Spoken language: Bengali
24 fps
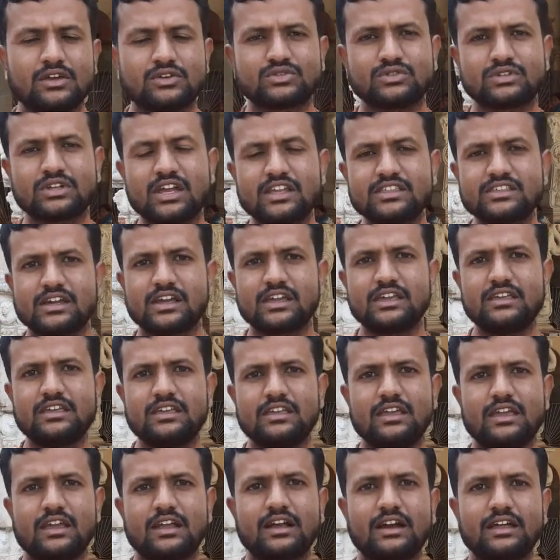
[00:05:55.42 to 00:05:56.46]
শোনা যায়
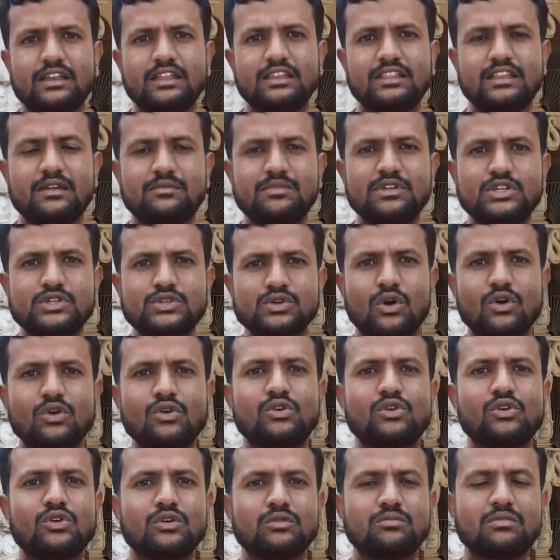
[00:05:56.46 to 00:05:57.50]
এখানে দেবীর
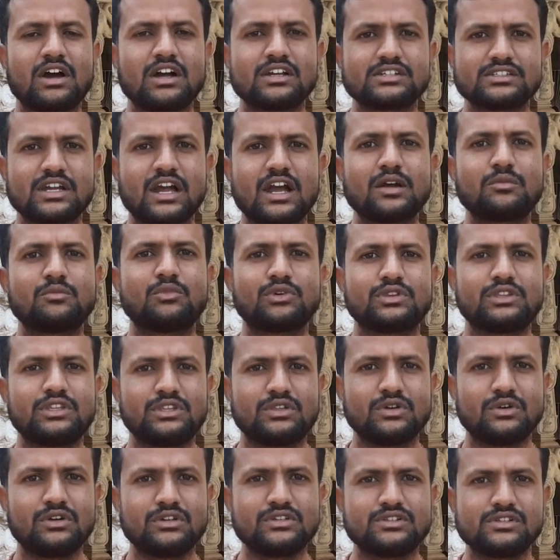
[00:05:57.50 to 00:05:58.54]
শঙ্খ বা সাপ
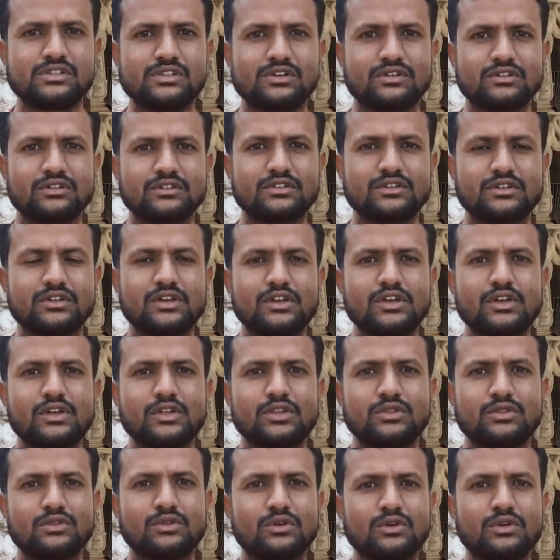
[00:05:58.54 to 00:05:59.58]
পতিত হয়েছিল
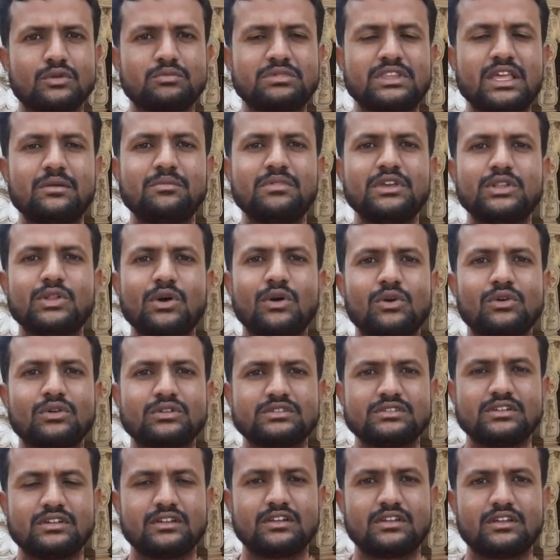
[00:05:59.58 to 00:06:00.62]
তো দেবী তখন
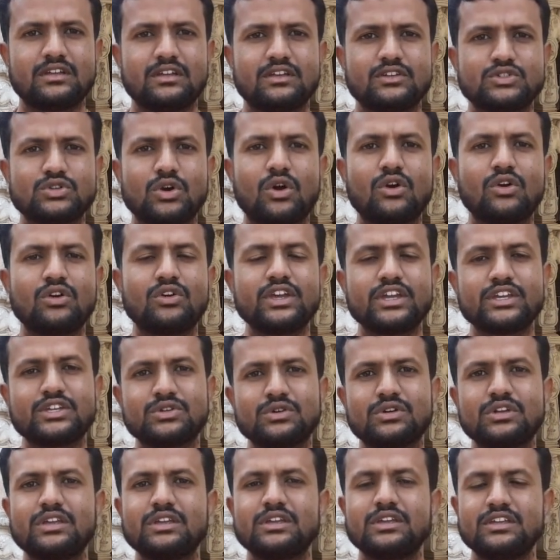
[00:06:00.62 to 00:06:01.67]

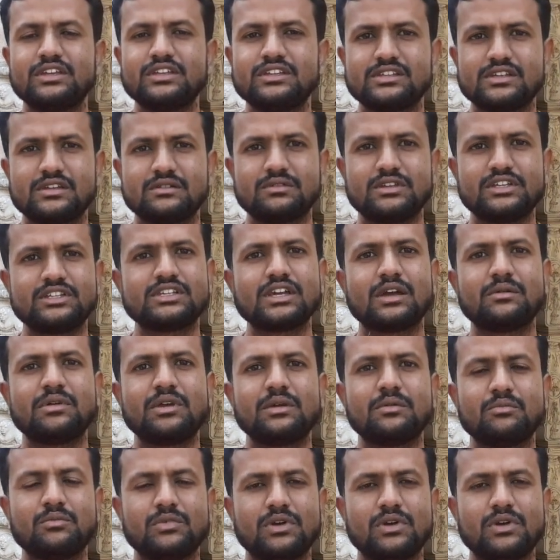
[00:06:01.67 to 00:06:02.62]
শঙ্খেশ্বরী হিসাবে